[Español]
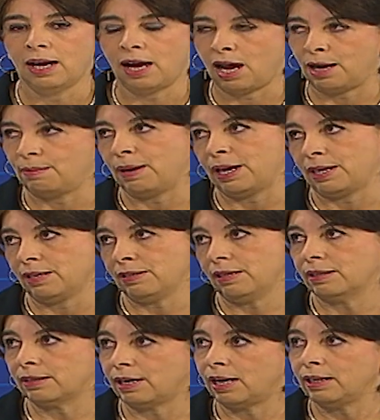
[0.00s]
al valle
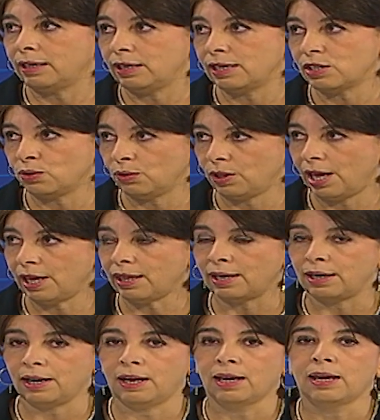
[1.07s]
central de la ciudad.